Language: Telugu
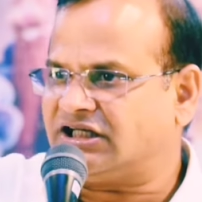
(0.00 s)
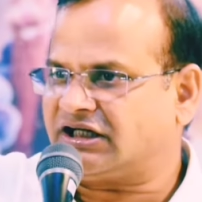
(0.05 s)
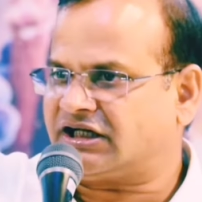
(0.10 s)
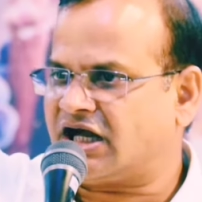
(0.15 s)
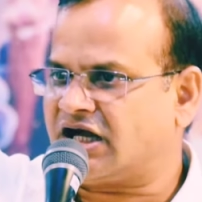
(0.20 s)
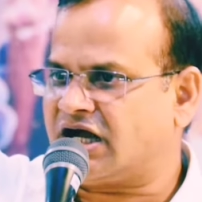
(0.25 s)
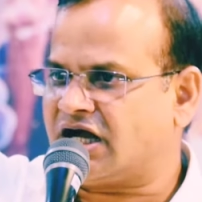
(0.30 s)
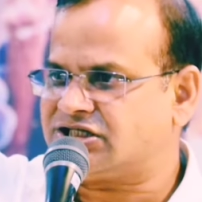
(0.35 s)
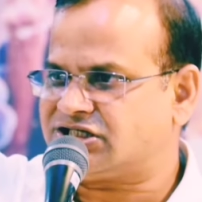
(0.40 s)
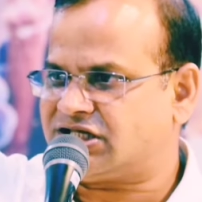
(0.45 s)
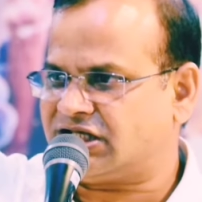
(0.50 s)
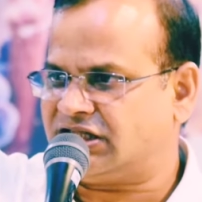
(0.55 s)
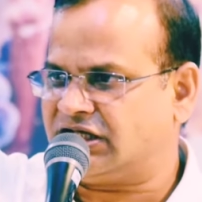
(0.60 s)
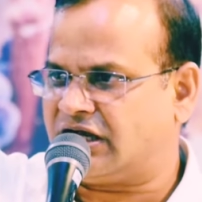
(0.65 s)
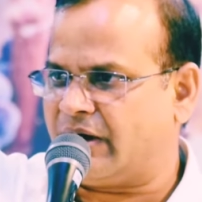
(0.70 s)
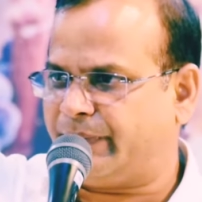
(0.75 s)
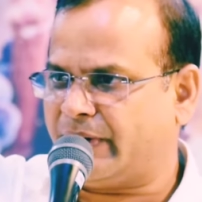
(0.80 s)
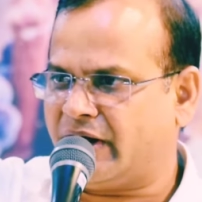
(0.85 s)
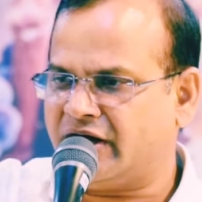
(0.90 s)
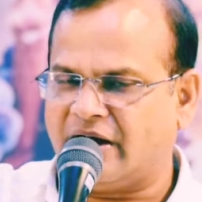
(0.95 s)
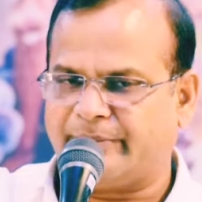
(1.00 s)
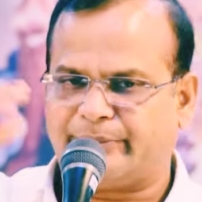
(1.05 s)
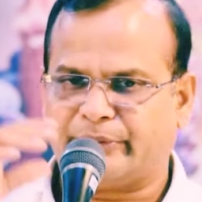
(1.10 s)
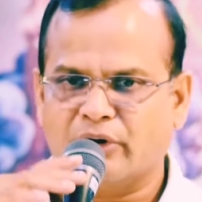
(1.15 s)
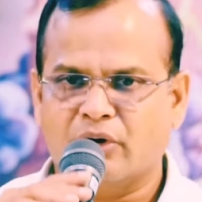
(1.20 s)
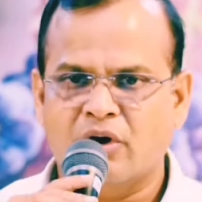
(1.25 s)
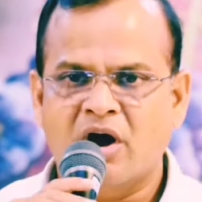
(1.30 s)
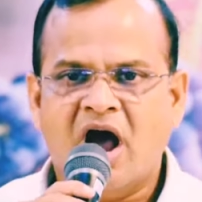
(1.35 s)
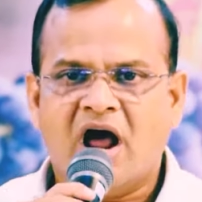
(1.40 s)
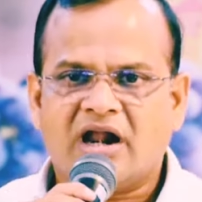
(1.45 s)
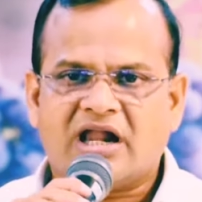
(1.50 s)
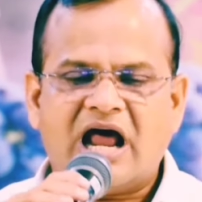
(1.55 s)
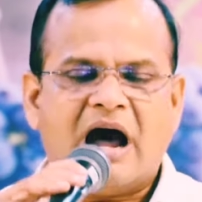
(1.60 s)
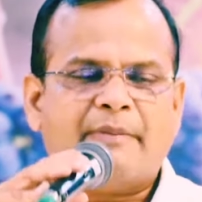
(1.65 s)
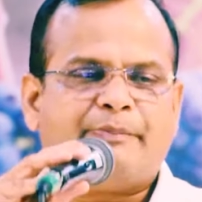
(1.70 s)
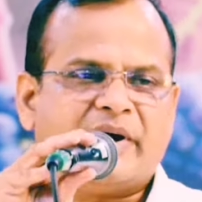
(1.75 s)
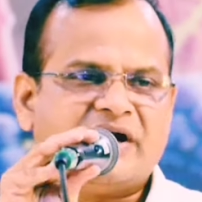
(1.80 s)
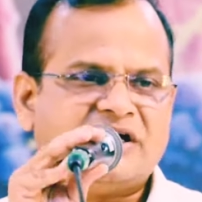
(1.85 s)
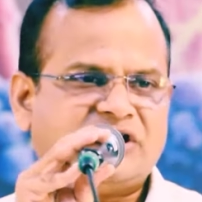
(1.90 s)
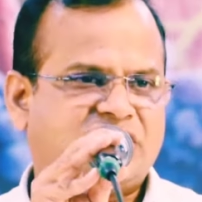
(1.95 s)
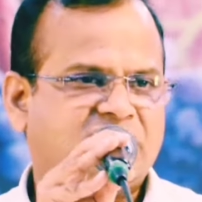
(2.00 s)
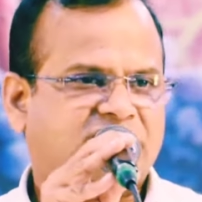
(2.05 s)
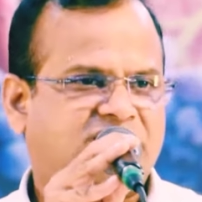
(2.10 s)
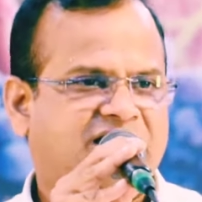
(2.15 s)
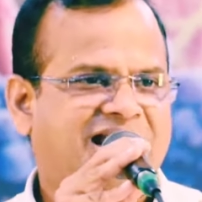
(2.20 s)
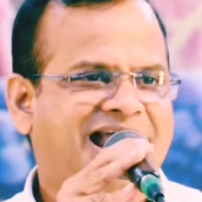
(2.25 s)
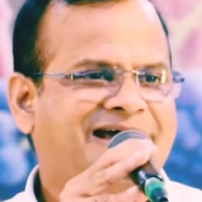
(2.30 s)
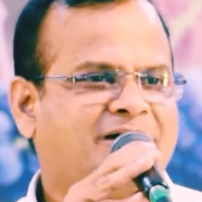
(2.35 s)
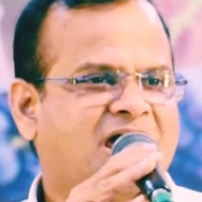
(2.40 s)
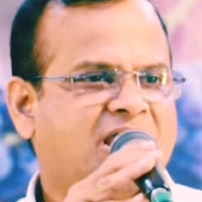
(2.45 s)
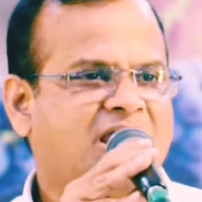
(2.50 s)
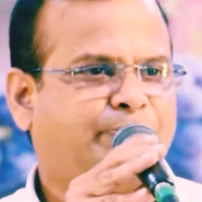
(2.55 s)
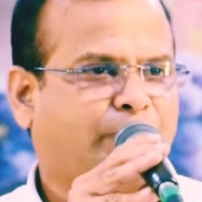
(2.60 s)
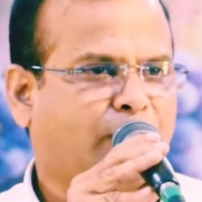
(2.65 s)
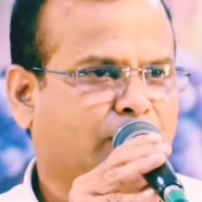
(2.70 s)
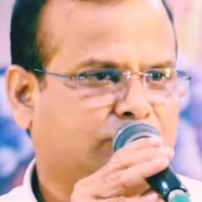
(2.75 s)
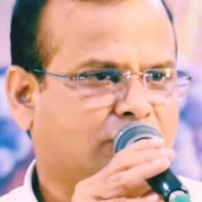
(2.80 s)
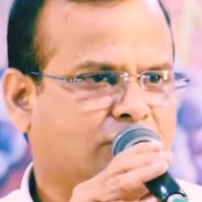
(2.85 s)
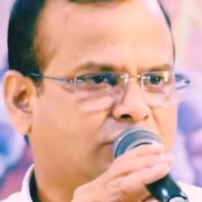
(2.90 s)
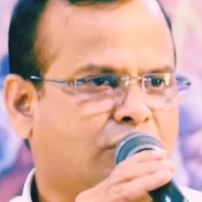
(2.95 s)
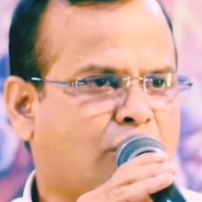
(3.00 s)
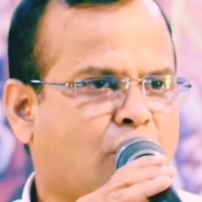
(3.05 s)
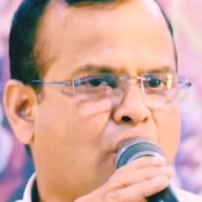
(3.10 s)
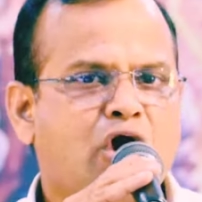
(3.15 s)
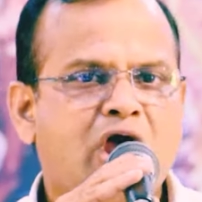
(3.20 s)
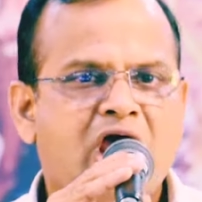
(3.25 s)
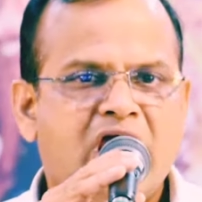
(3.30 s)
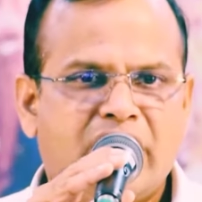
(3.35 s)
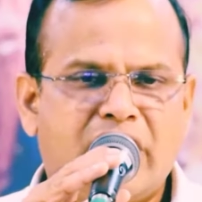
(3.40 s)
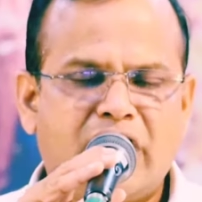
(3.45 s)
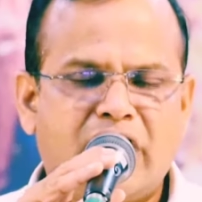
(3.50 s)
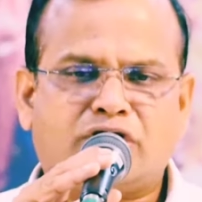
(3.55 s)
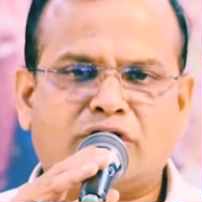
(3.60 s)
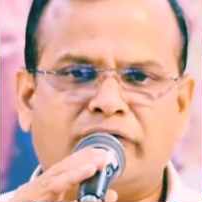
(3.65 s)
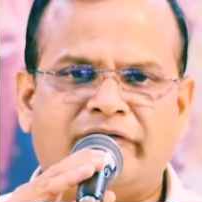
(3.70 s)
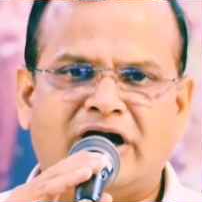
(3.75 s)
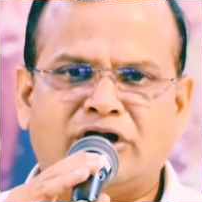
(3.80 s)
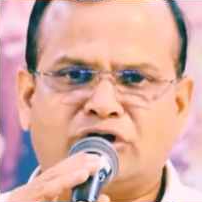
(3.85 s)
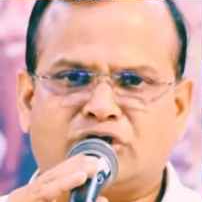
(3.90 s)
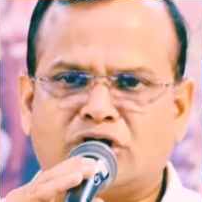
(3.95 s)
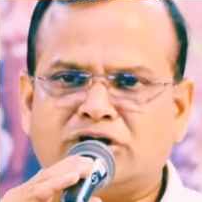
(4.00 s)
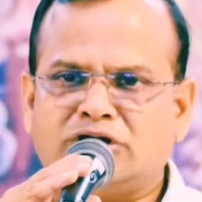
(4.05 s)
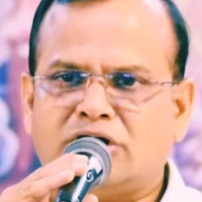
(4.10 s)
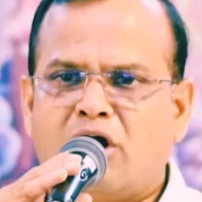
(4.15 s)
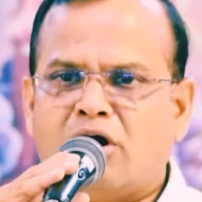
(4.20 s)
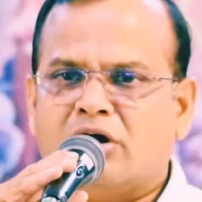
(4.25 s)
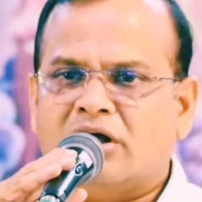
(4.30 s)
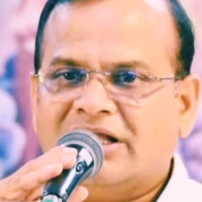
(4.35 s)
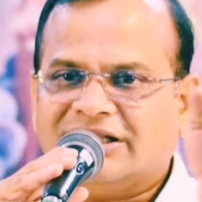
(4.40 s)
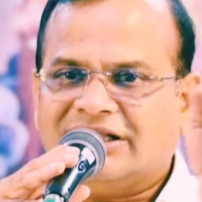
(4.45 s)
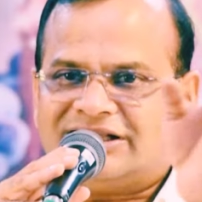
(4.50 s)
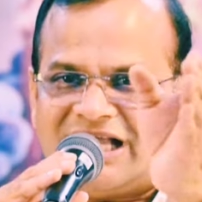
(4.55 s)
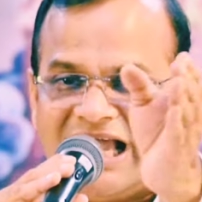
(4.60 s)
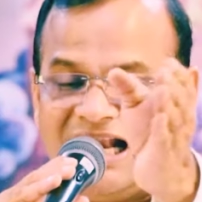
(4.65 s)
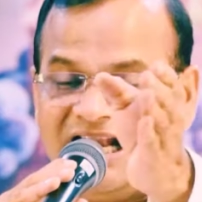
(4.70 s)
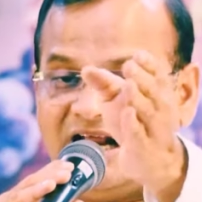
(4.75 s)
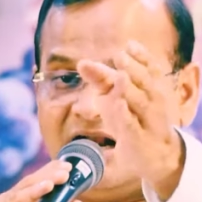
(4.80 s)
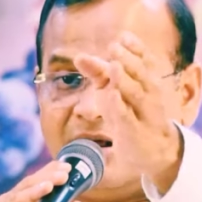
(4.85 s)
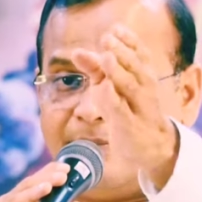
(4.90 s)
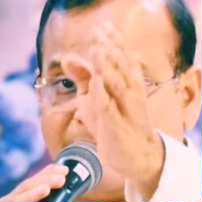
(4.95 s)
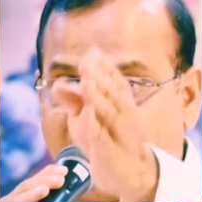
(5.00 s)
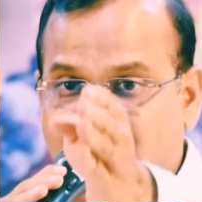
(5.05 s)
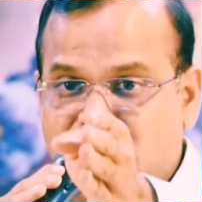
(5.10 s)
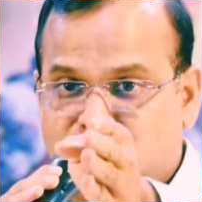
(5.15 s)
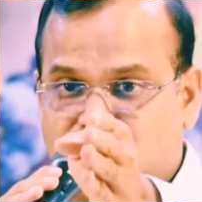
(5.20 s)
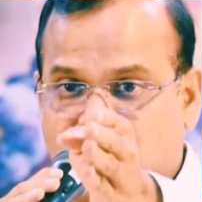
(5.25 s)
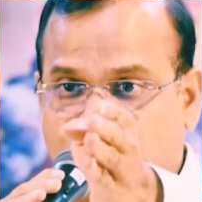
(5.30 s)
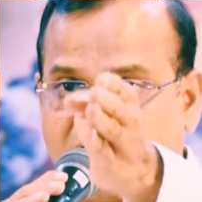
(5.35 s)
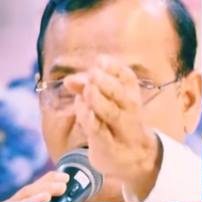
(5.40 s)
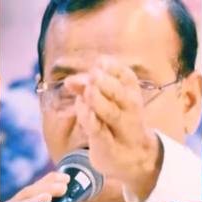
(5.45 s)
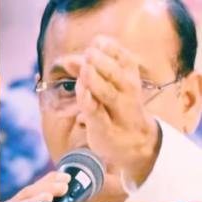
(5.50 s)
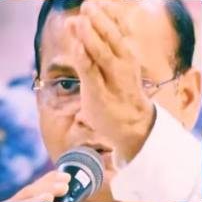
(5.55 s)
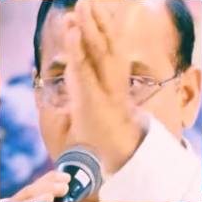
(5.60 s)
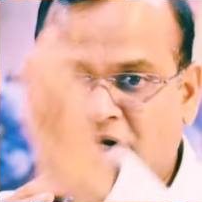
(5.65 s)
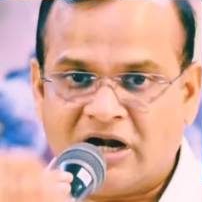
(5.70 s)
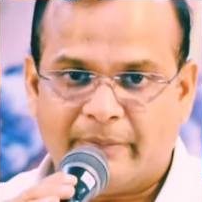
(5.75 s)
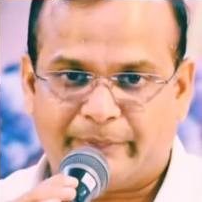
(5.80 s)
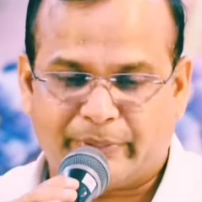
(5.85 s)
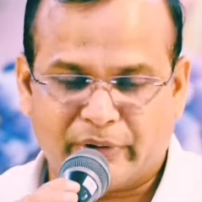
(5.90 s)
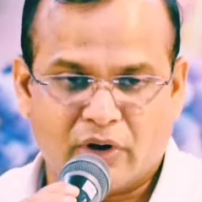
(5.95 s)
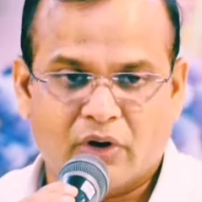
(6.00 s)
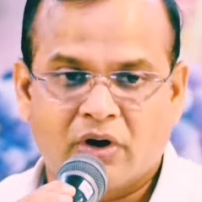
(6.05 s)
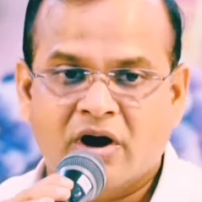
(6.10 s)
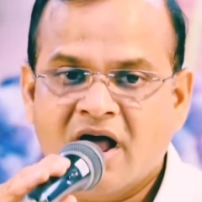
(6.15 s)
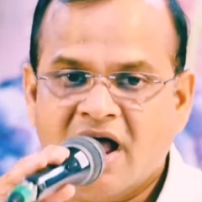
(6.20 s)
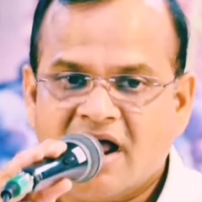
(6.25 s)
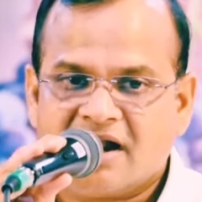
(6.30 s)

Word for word: ఆర్థికంగా చెదిగిపోయినప్పుడు నా పరిస్థితి ఏమైపోతుందో ఎటు వెళుతుందో తెలియని పరిస్థితులు ఉన్నప్పుడు